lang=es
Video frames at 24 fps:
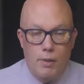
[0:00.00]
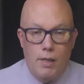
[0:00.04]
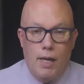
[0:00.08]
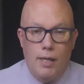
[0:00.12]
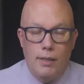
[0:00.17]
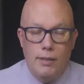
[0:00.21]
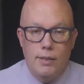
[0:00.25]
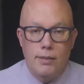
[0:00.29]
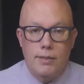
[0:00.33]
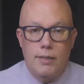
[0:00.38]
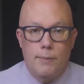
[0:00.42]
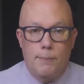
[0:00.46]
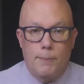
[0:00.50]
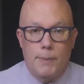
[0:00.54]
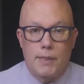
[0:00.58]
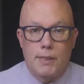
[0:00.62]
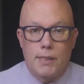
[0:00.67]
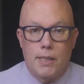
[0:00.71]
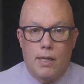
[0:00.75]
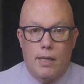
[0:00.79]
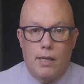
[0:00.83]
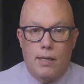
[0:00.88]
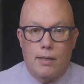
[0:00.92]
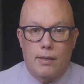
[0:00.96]
Antes de
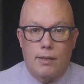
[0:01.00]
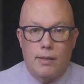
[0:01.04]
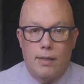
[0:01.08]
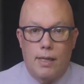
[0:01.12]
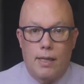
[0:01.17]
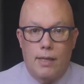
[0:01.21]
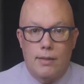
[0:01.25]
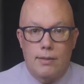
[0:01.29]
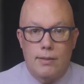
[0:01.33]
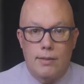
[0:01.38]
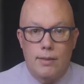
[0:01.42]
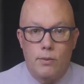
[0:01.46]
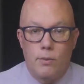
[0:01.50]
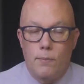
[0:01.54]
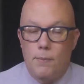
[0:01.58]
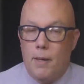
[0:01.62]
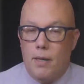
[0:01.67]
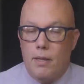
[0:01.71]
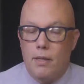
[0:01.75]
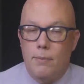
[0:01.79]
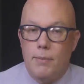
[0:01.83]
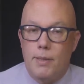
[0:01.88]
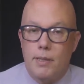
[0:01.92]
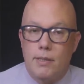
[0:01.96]
empezar, hace un
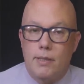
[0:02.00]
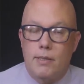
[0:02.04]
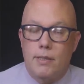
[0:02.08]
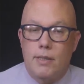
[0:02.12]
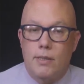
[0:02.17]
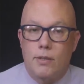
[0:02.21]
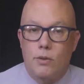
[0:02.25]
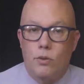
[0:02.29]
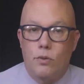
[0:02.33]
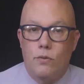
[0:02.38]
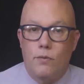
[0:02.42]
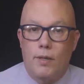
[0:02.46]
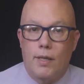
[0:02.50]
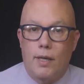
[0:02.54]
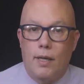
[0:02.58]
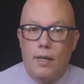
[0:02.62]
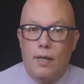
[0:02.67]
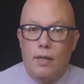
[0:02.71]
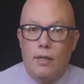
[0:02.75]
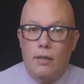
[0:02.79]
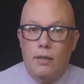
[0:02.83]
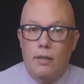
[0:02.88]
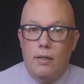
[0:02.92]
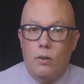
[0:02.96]
par de meses estuve
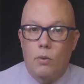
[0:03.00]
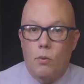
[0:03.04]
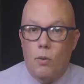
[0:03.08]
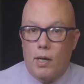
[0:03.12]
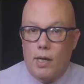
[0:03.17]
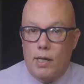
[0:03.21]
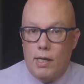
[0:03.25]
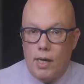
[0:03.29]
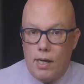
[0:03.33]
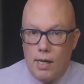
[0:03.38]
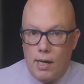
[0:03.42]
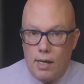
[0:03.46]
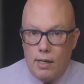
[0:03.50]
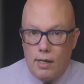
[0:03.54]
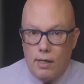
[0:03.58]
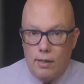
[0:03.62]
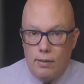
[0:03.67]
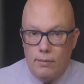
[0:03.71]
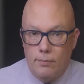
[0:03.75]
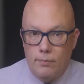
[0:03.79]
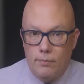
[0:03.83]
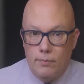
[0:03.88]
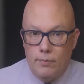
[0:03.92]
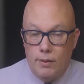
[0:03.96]
en
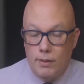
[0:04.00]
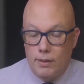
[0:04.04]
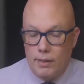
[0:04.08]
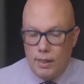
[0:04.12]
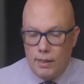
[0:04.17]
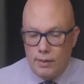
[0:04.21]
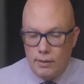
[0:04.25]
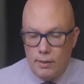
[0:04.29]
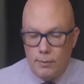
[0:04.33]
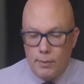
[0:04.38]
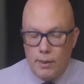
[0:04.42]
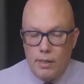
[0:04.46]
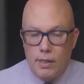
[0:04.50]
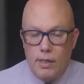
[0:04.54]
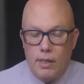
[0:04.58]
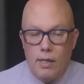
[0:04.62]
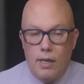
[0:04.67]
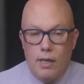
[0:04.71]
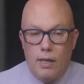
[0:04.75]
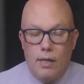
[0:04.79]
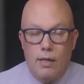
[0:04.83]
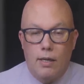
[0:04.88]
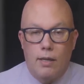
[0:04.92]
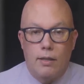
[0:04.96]
Guadalajara, la
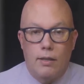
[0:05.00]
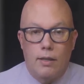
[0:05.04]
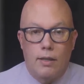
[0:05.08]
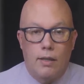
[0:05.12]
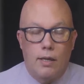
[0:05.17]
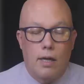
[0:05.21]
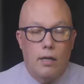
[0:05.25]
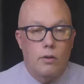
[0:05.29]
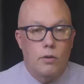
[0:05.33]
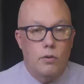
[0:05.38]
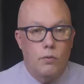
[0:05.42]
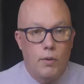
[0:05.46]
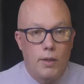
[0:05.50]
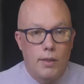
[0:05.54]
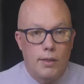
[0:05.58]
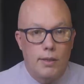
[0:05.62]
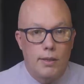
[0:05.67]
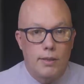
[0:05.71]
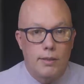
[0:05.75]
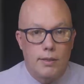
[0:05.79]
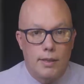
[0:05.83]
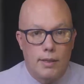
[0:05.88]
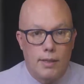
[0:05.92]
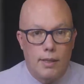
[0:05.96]
librería de Carlos
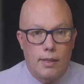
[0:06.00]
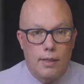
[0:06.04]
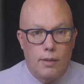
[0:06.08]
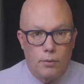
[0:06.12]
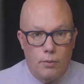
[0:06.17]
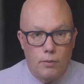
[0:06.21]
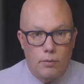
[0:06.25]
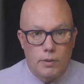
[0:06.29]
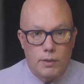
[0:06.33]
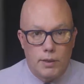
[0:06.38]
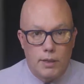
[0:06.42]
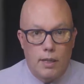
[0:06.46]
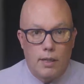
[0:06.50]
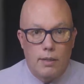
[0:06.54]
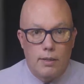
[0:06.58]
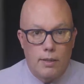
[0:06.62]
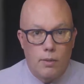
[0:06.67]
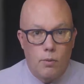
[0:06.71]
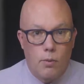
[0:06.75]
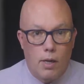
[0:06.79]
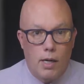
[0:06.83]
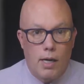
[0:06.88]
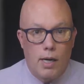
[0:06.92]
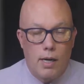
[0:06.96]
Fuentes de la Universidad de
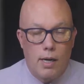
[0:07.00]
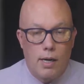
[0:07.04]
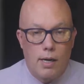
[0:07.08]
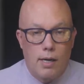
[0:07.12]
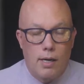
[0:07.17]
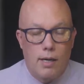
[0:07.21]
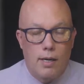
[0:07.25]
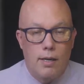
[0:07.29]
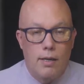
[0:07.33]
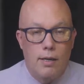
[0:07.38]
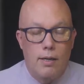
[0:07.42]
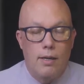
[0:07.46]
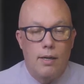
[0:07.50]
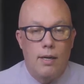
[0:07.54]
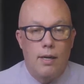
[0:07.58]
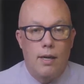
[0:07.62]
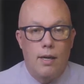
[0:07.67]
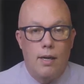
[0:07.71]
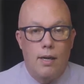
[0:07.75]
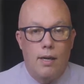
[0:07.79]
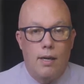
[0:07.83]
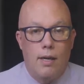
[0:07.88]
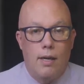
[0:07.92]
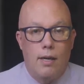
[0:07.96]
Guadalajara.
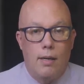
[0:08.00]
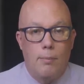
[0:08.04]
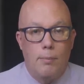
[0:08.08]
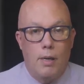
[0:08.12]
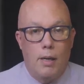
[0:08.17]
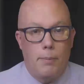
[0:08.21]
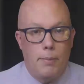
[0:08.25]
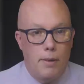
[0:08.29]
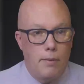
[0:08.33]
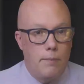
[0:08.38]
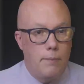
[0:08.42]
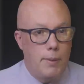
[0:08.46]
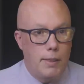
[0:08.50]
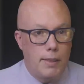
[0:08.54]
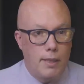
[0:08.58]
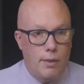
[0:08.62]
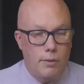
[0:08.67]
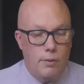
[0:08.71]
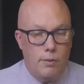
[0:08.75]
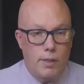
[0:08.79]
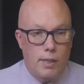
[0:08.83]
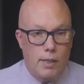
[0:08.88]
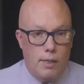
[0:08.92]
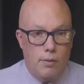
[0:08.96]
Me había
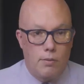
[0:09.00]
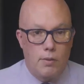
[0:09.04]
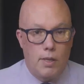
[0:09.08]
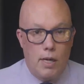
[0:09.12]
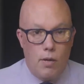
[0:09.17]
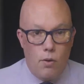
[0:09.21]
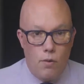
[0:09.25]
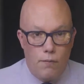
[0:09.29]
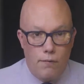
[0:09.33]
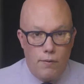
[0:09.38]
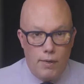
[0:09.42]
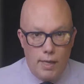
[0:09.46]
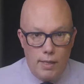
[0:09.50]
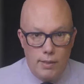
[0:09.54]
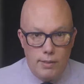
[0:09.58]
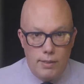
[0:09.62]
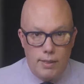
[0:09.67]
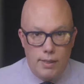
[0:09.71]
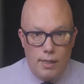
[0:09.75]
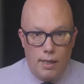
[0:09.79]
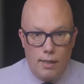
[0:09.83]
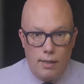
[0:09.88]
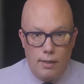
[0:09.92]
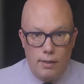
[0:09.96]
invitado a dar una
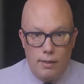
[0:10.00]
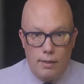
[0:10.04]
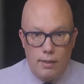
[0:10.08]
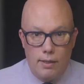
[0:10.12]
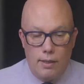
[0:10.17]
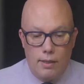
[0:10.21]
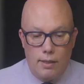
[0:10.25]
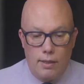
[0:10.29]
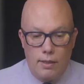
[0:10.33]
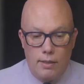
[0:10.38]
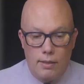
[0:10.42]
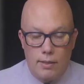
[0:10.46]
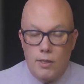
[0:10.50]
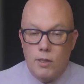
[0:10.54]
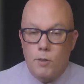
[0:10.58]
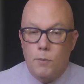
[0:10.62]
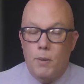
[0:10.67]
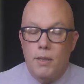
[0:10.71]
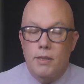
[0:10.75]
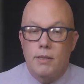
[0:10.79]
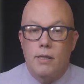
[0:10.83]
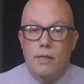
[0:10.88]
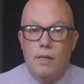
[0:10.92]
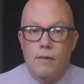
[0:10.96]
conferencia y
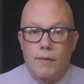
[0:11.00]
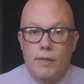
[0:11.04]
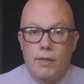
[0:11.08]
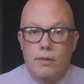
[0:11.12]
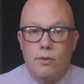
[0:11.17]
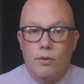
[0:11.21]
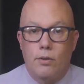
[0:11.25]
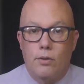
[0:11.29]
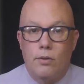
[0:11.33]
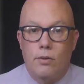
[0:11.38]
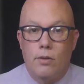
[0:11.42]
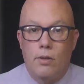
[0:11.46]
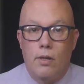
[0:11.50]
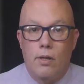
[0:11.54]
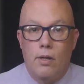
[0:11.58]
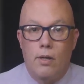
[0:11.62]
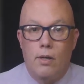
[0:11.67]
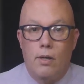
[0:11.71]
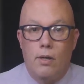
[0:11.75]
después del evento,